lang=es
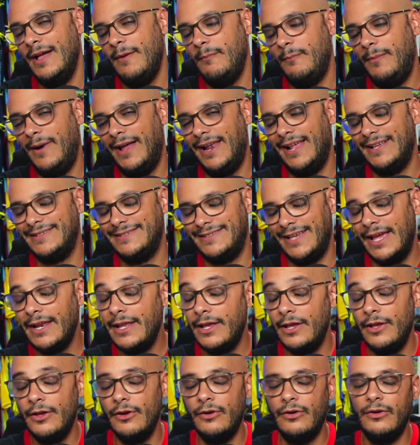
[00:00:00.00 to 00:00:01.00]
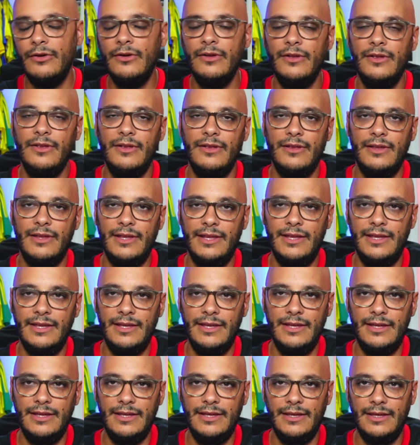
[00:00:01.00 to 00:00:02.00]
para Sergio
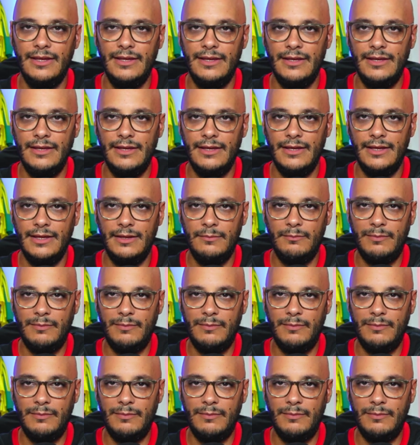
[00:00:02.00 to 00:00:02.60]
y,